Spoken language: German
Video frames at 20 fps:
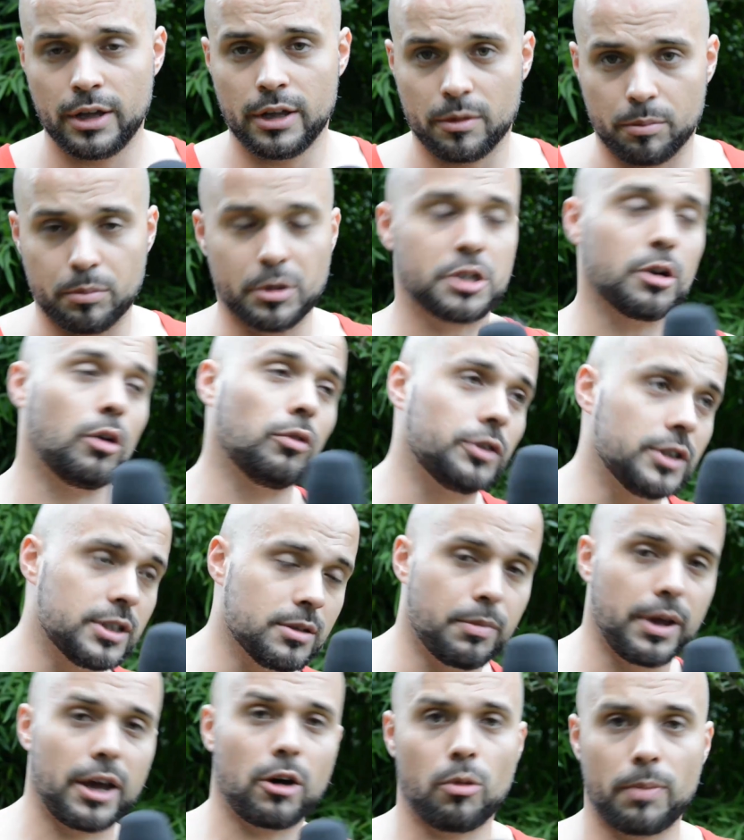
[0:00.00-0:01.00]
mich auf
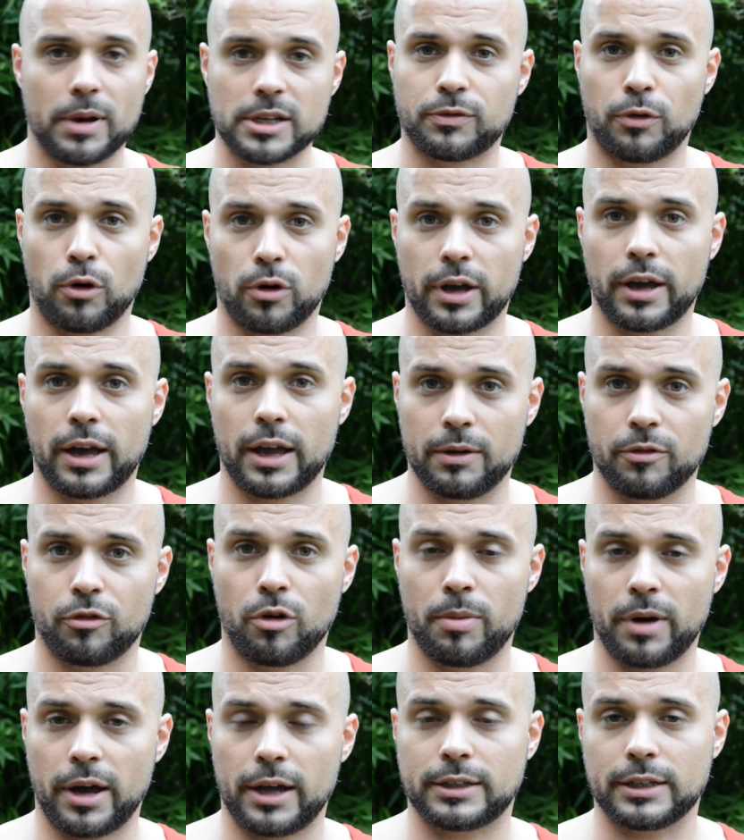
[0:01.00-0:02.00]
diesen Berobas
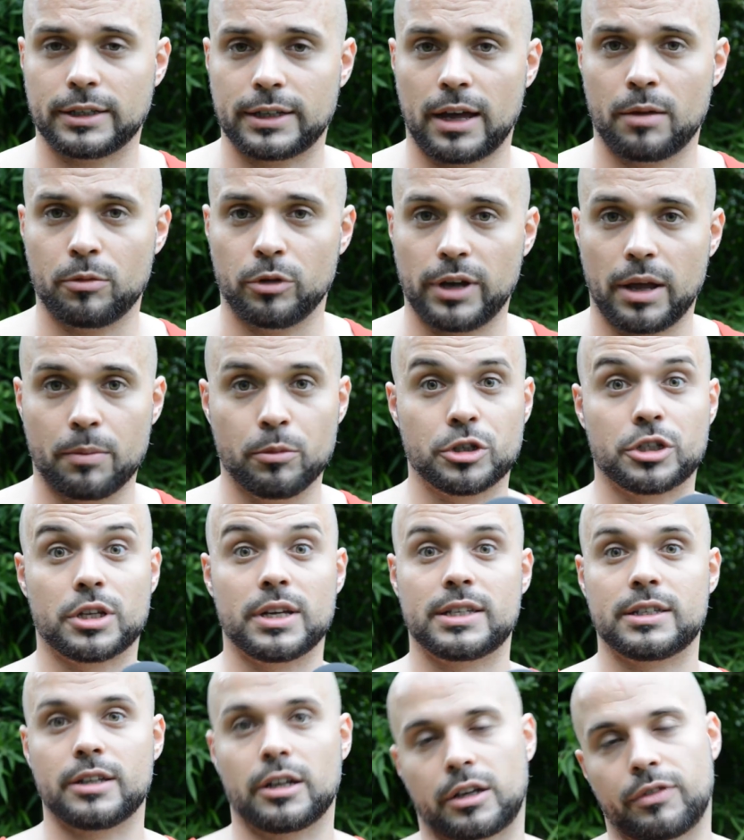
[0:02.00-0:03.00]
vorbereitet habe und er möchte
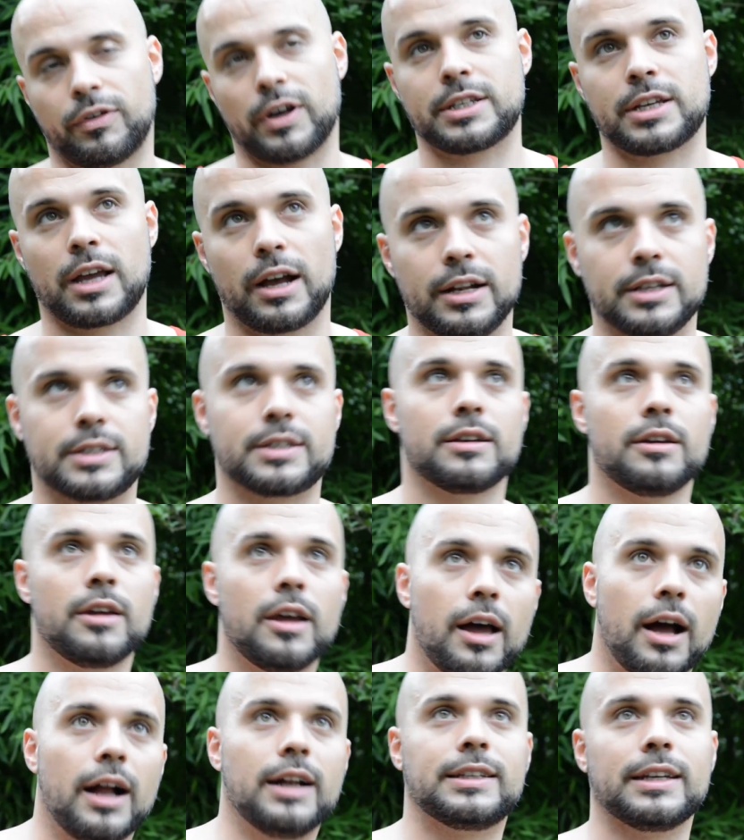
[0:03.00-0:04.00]
jetzt na, quasi als
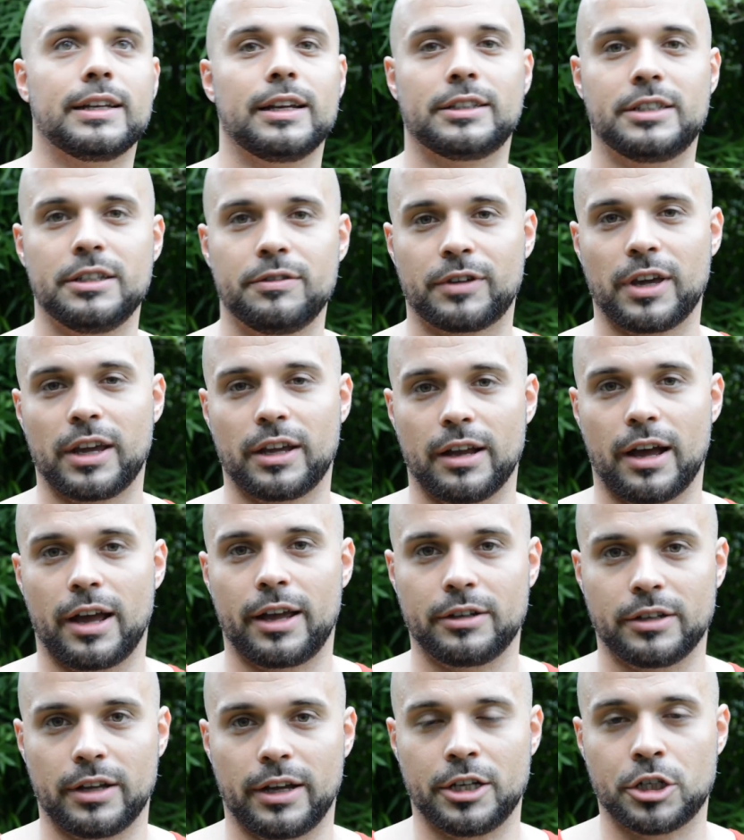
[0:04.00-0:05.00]
Alternativgegner
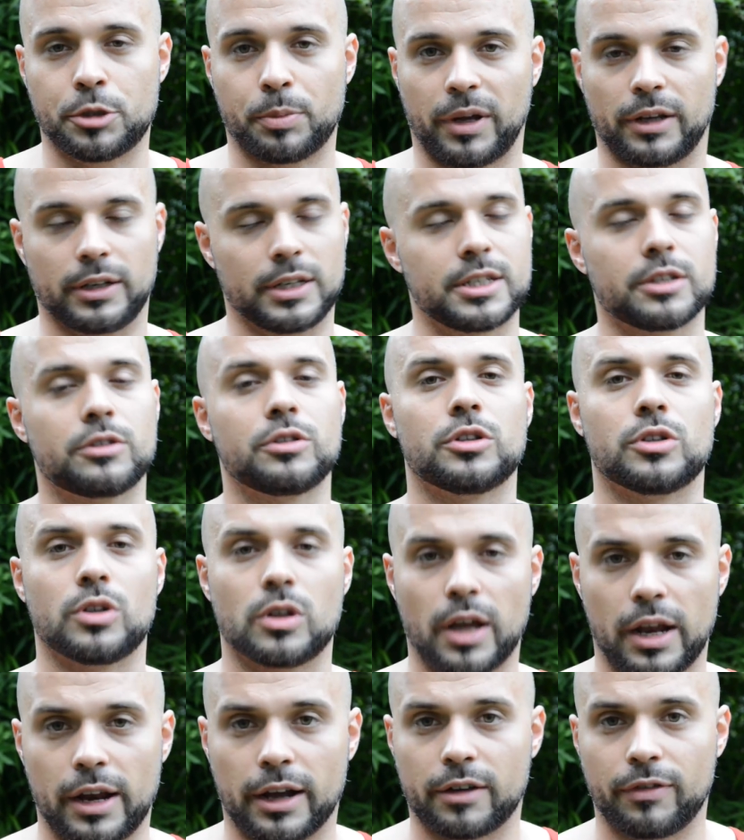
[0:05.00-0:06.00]
ein einspringen. Das ist natürlich
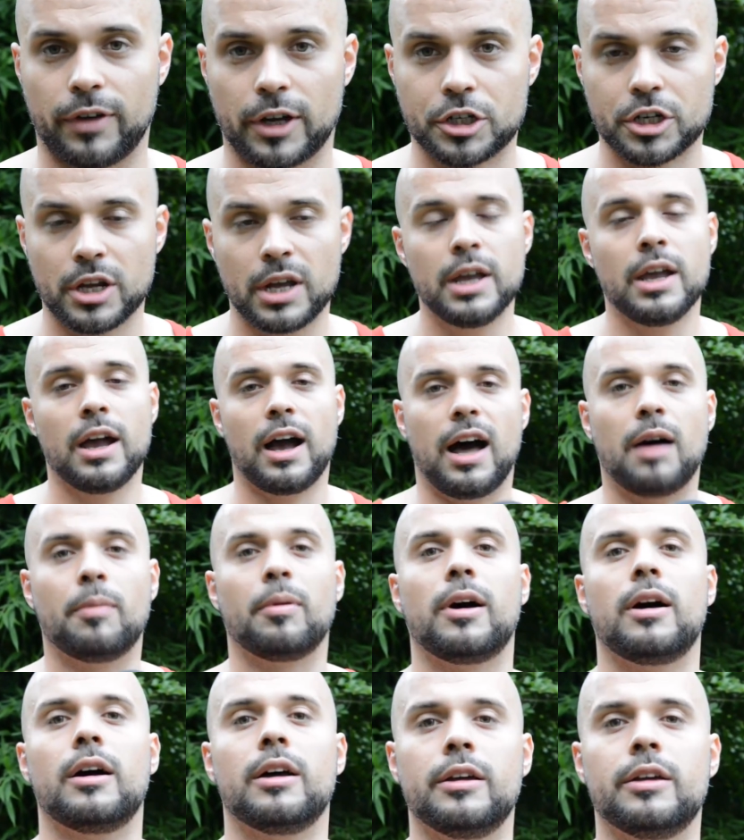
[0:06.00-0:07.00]
totaler Quatsch,
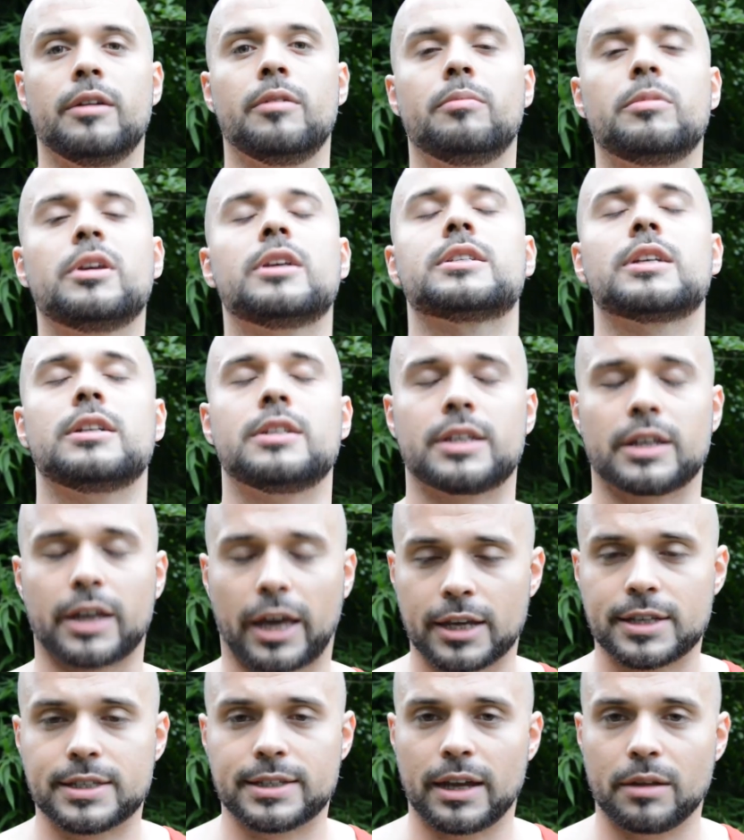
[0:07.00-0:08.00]
aber äh, mir soll es
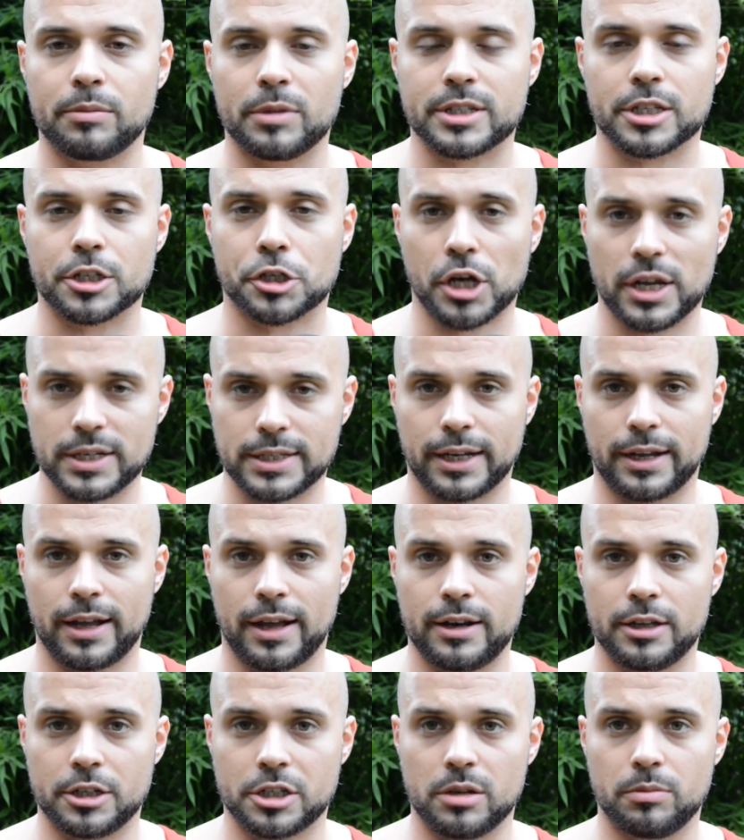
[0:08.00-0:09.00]
recht sein, mir ist es
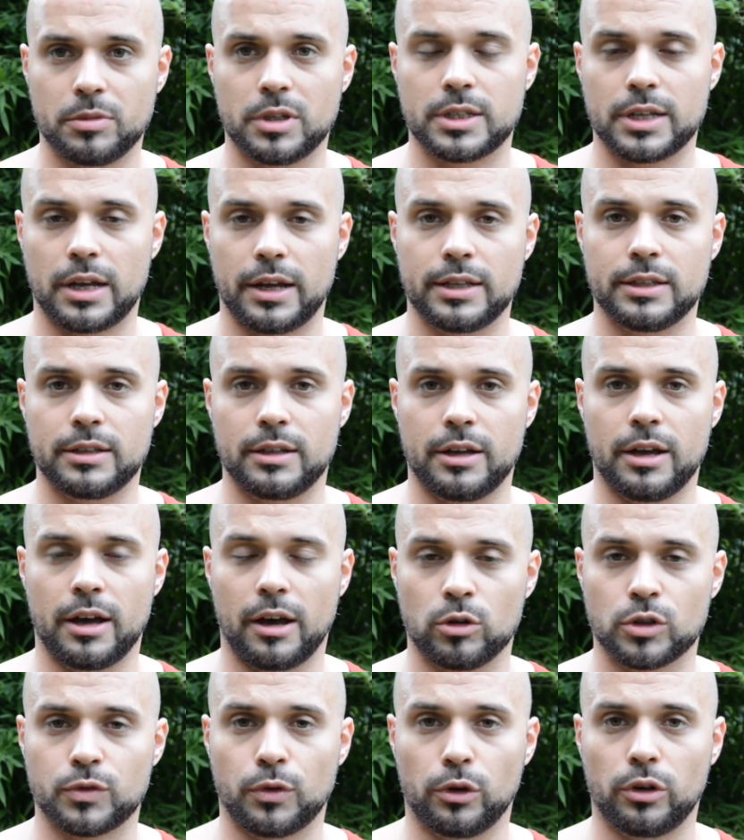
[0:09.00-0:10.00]
scheißegal. Ich nehme diese an äh,
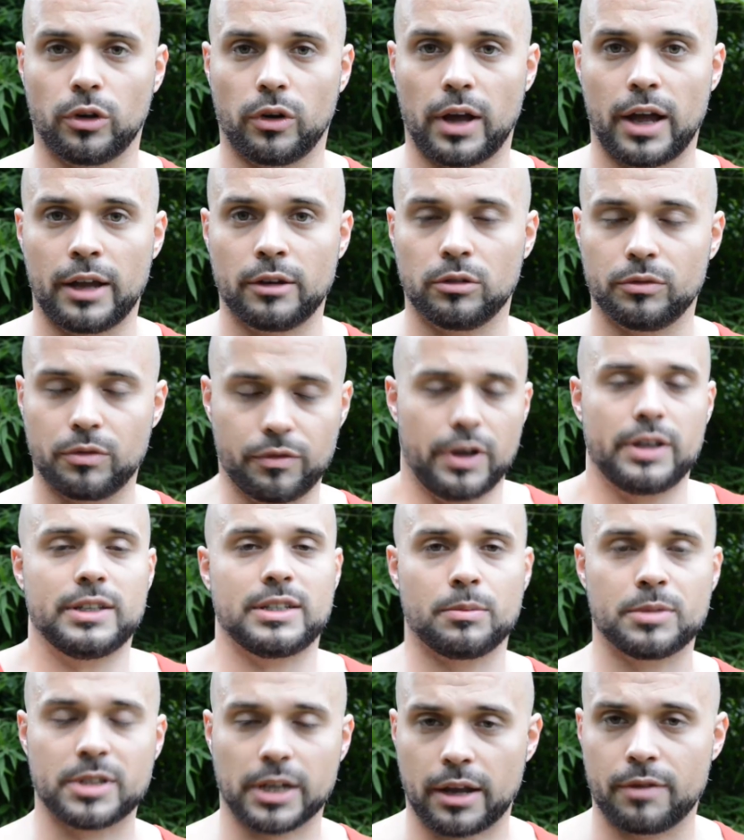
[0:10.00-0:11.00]
Herausforderung an und wir werden
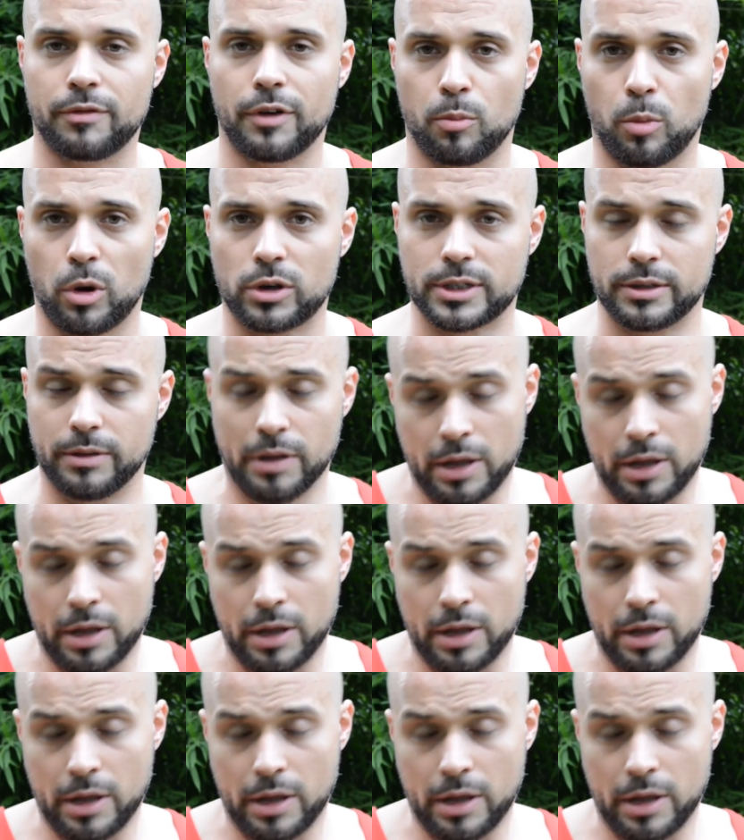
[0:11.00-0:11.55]
Samstag einfach boxen.